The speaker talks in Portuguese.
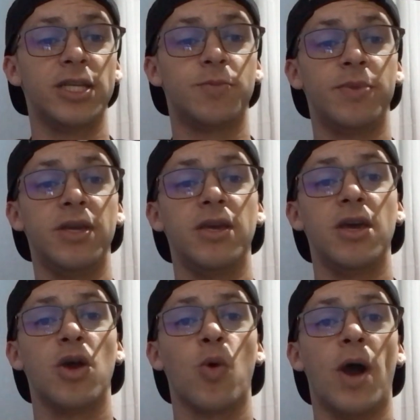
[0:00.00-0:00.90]
Spin,
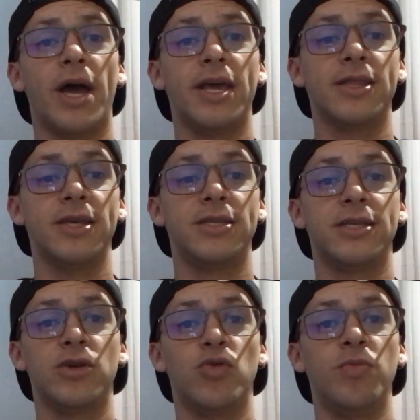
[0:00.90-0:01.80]

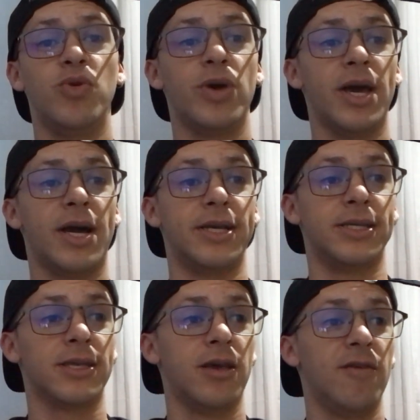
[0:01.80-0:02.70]
45 mil
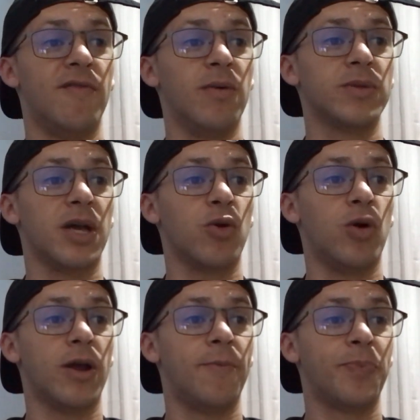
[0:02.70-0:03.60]
reais. Vamos
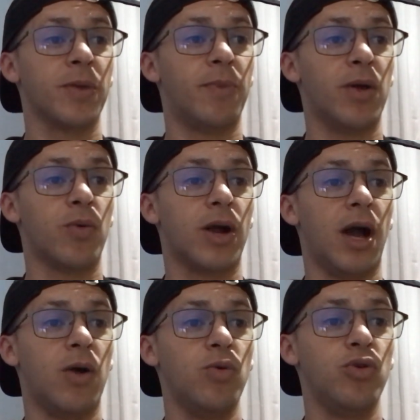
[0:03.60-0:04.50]
agora para o
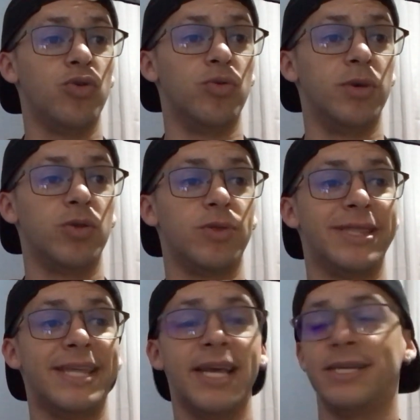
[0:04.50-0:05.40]
carro de número
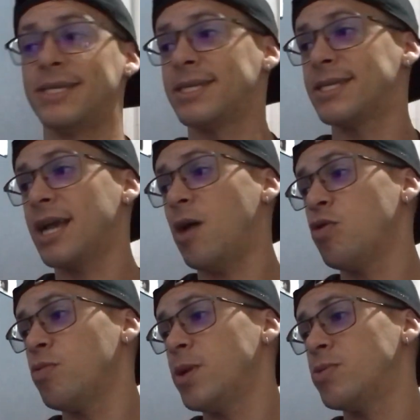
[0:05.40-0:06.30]
3. Carro
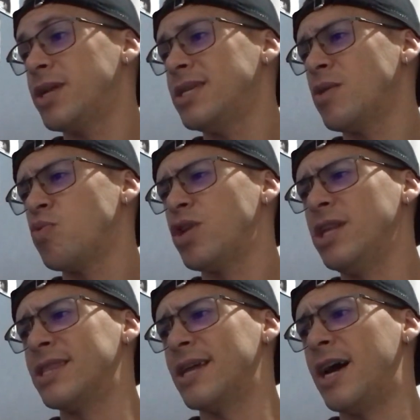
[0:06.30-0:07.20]
de número 3 é um
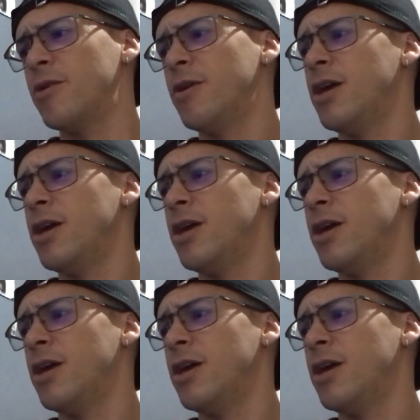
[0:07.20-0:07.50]
utilitário